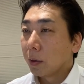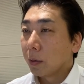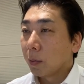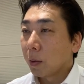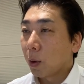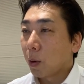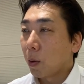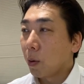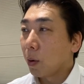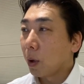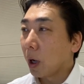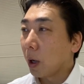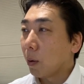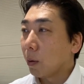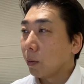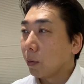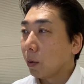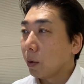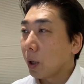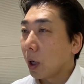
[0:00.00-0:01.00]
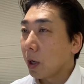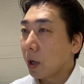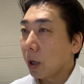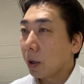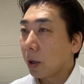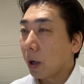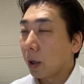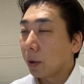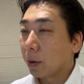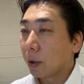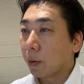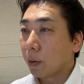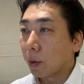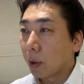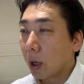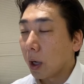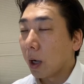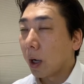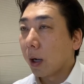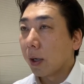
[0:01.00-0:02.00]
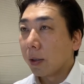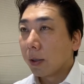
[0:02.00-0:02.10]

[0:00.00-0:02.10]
今回本当にありがたかったのが